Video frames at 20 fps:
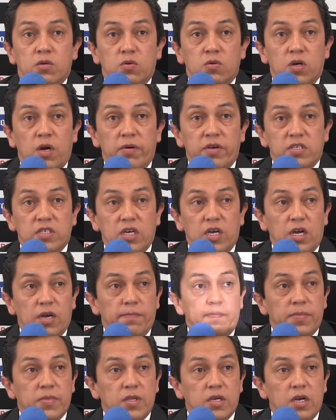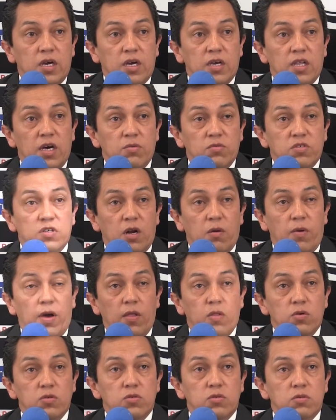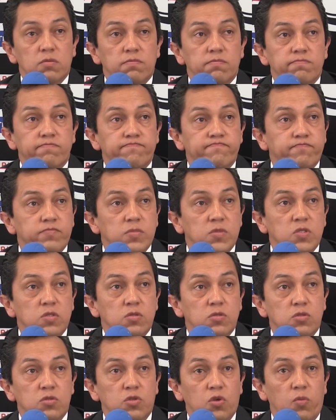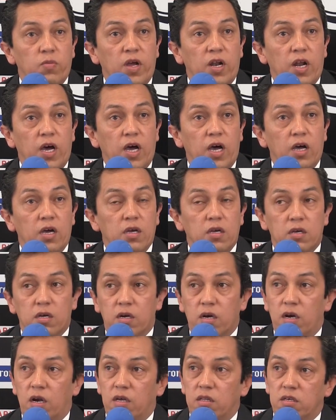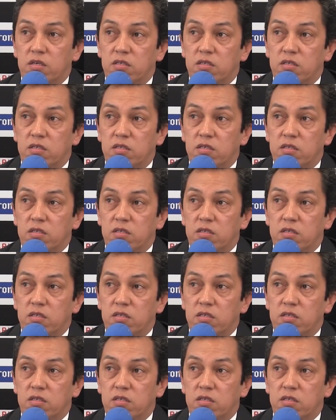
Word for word: Una vez que, que quedamos salvados, tomé la, la